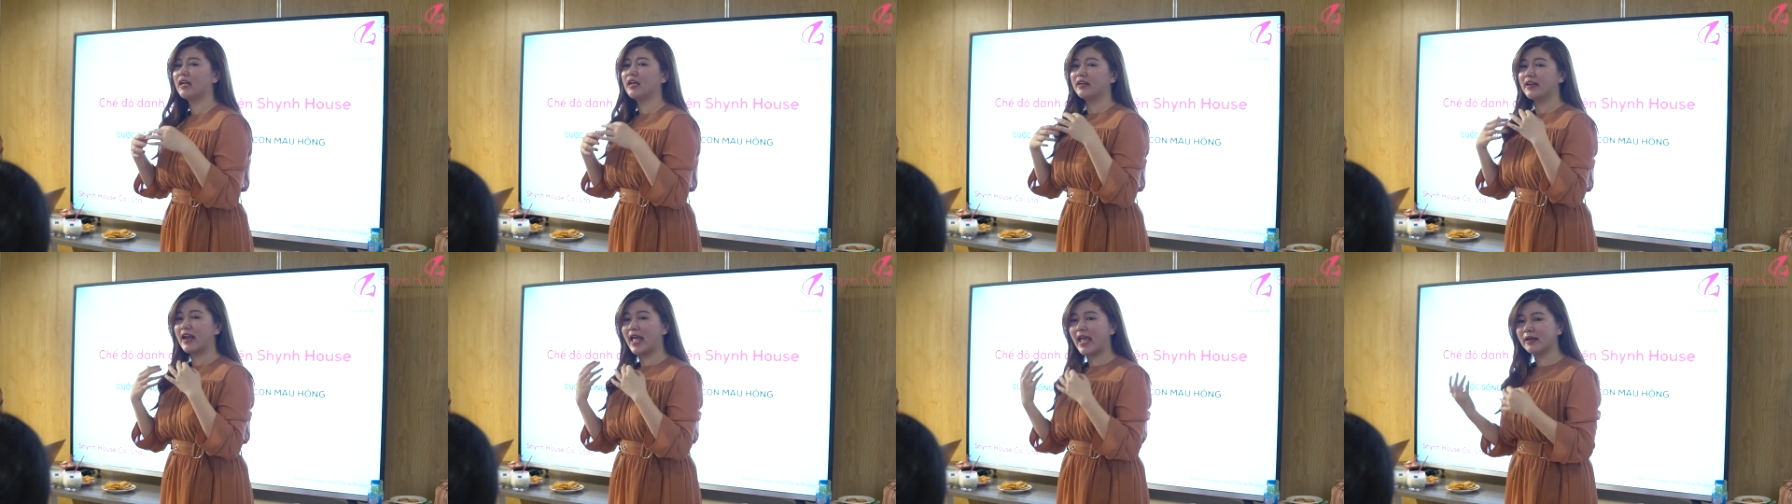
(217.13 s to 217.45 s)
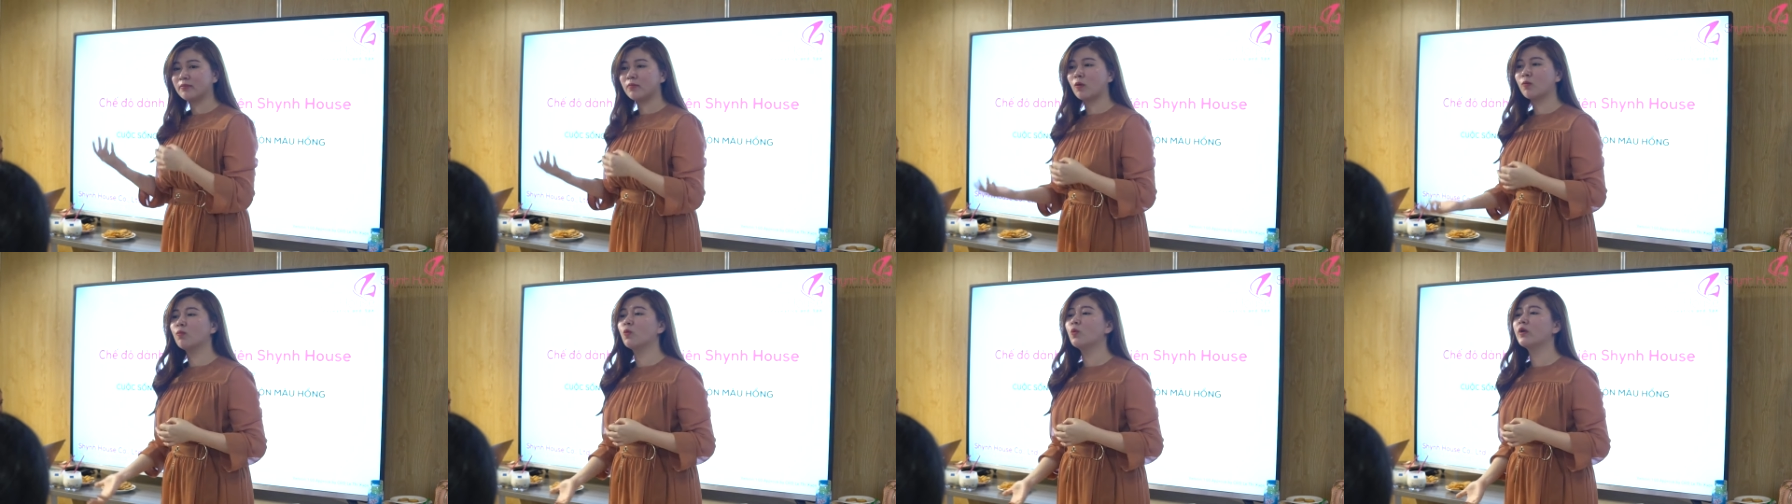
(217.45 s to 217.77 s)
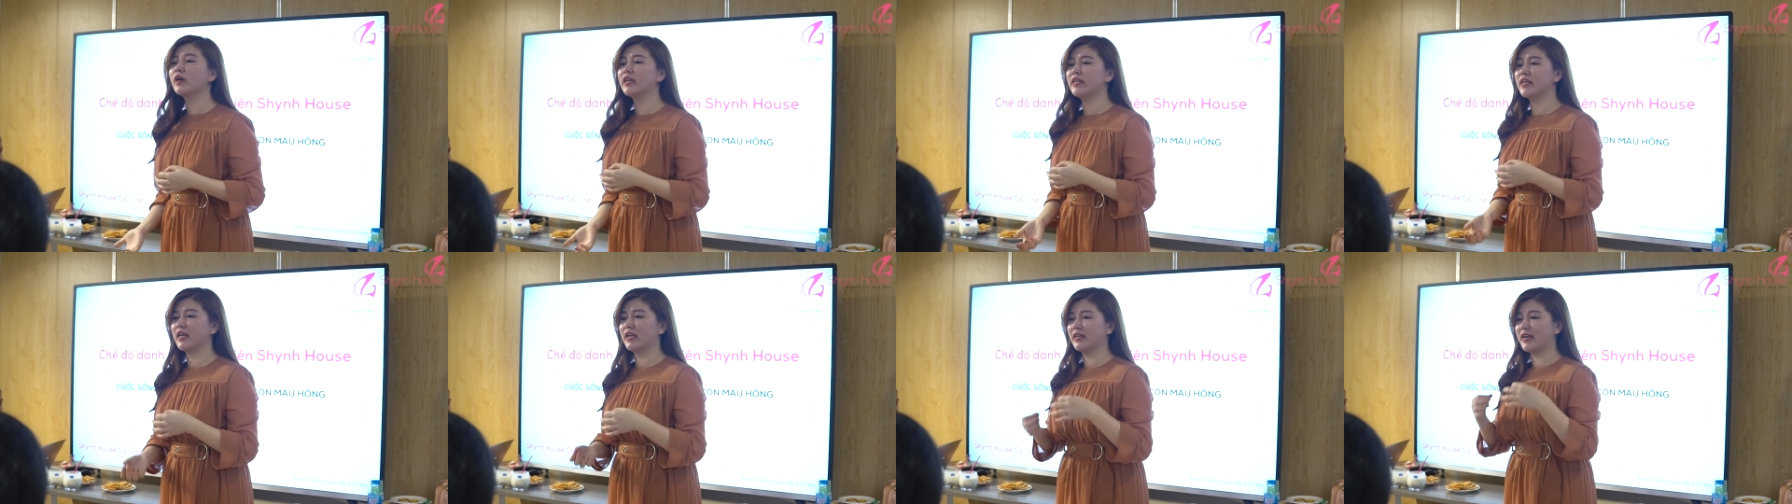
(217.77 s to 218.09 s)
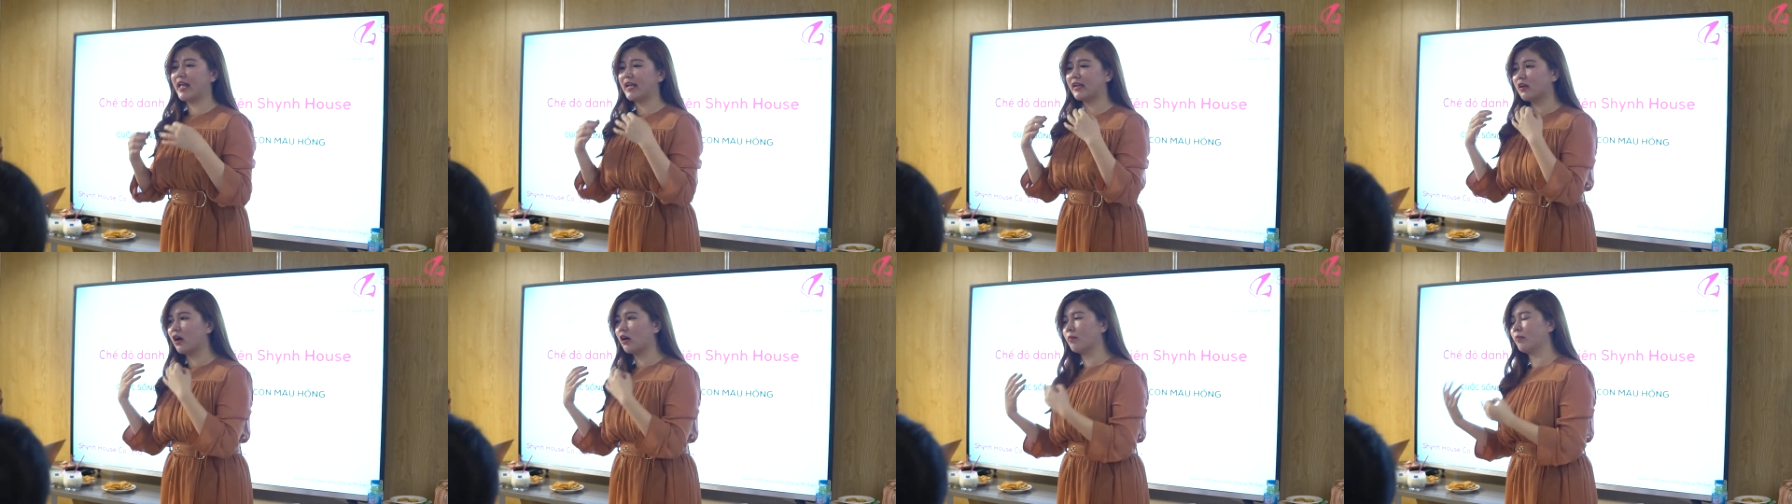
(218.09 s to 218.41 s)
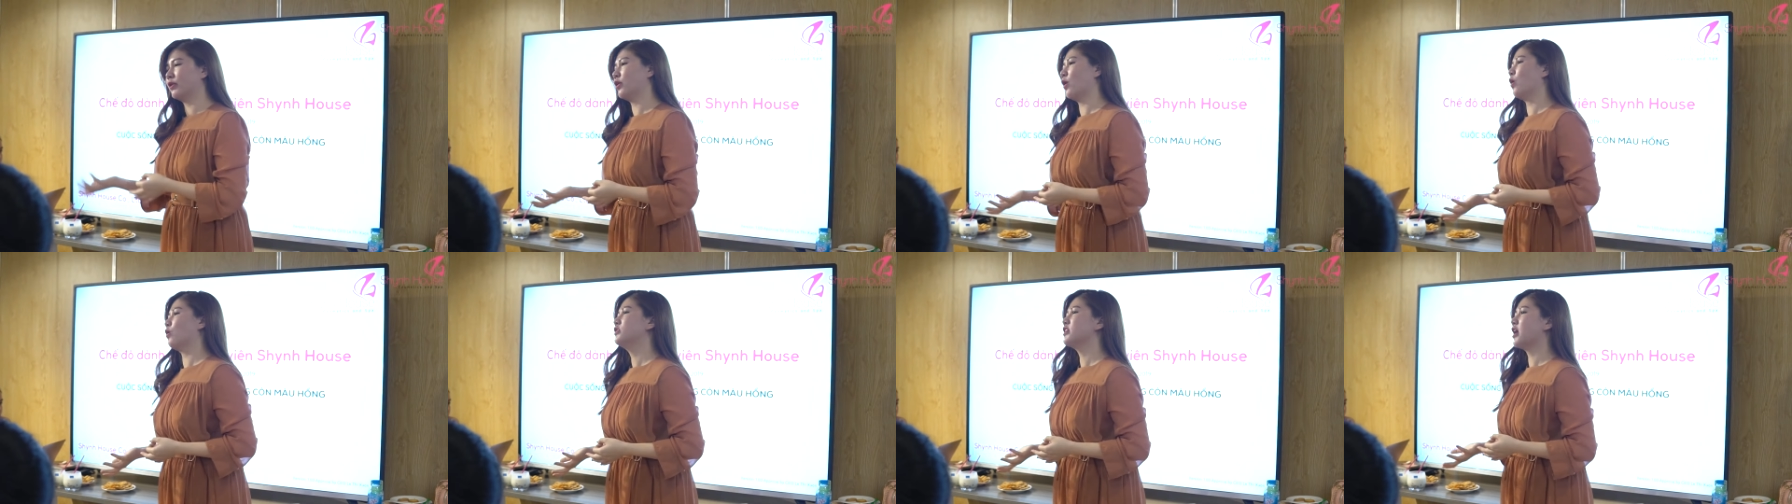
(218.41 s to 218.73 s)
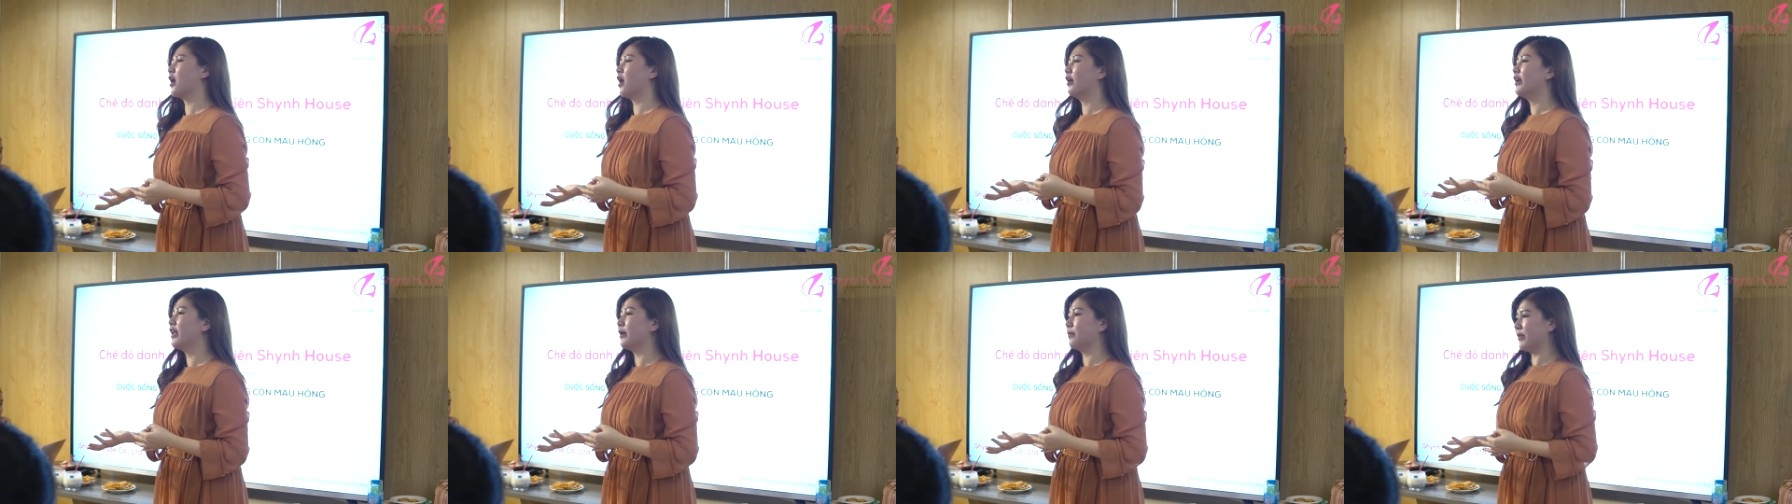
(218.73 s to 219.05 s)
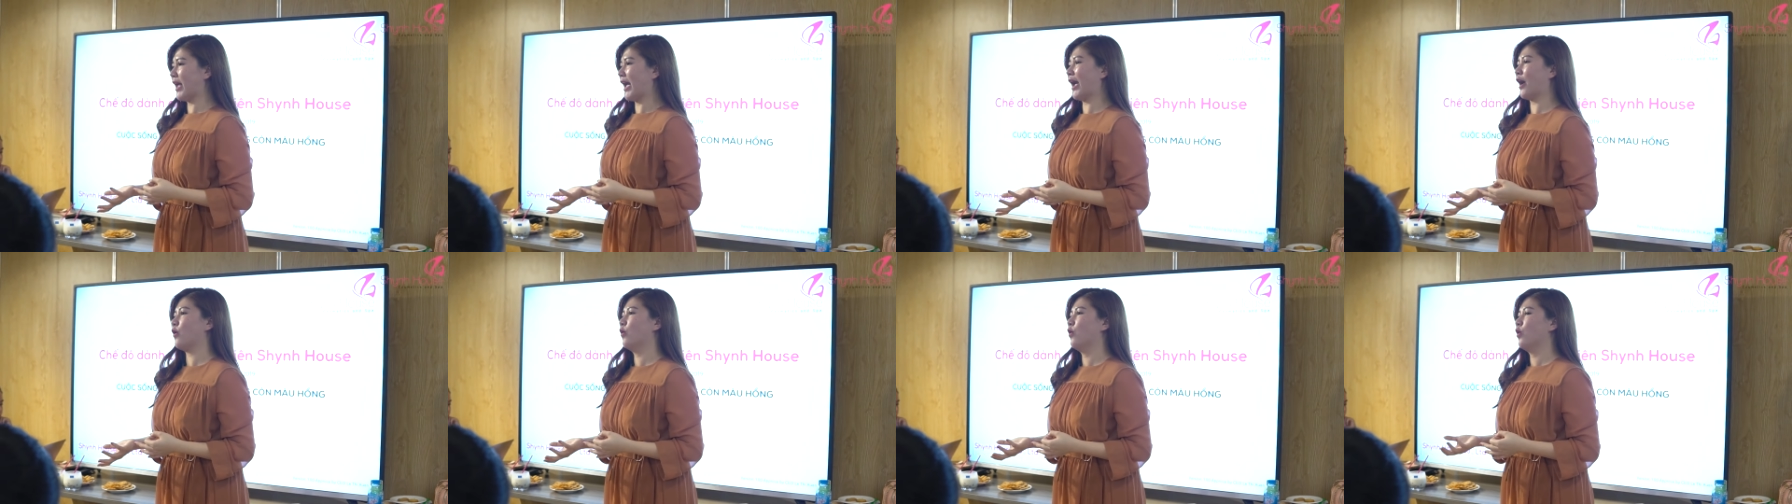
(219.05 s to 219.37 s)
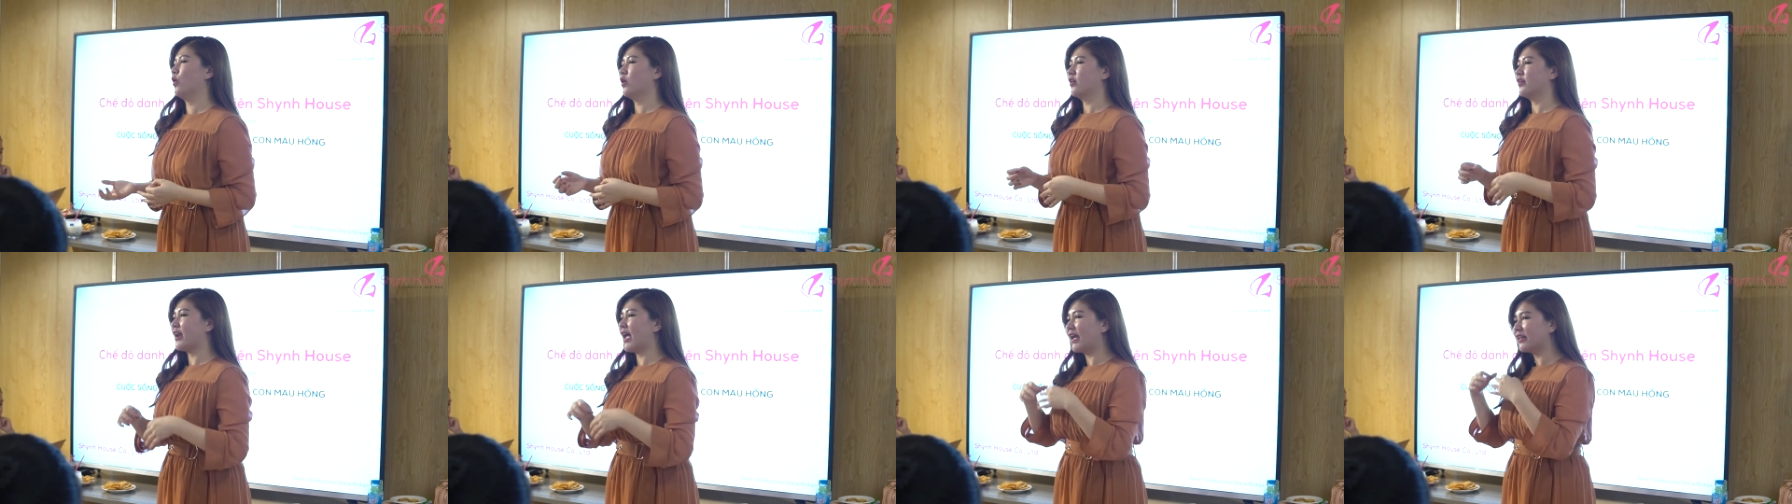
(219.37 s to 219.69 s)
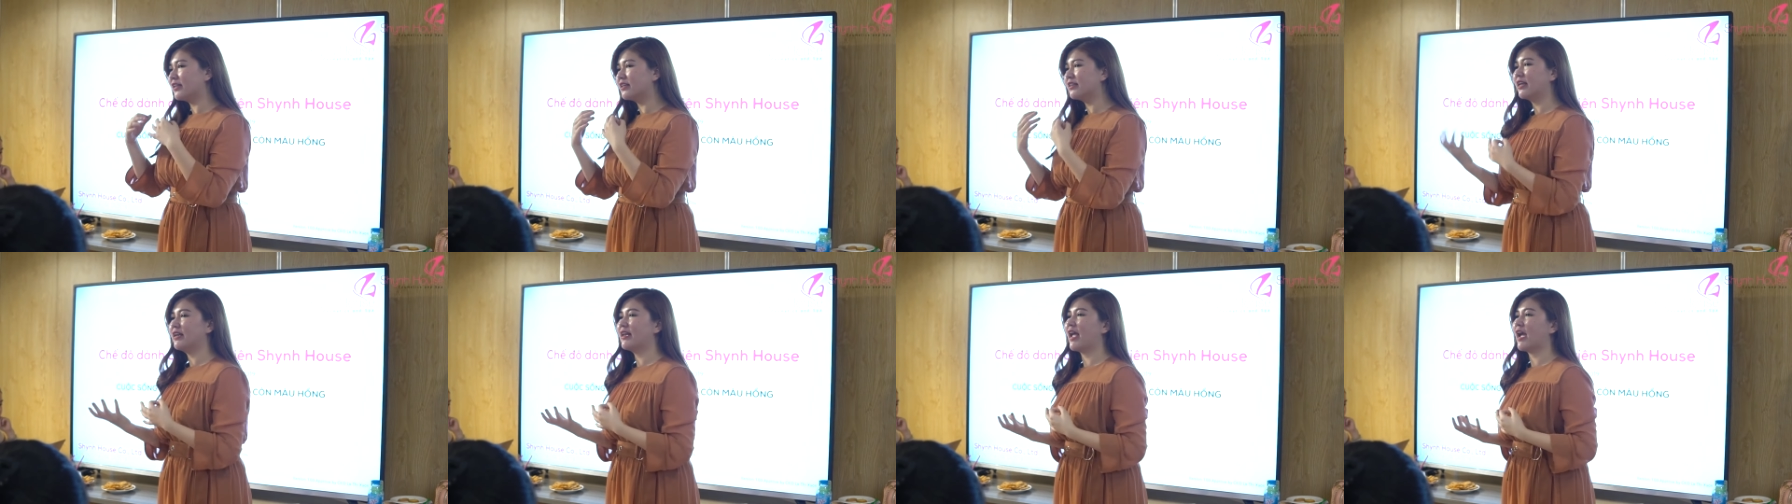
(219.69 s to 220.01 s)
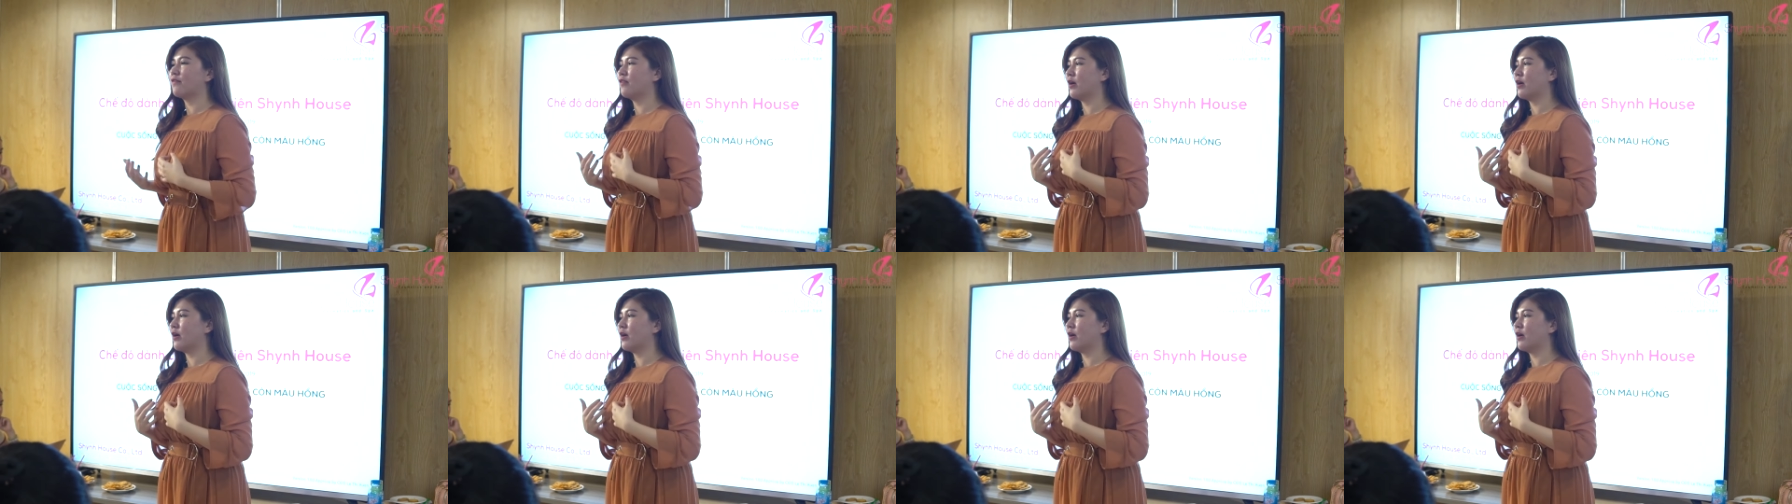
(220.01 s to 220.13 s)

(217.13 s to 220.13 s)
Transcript: đang mong muốn cái gì, đang cần mình hỗ trợ ở điểm nào, đang như thế nào.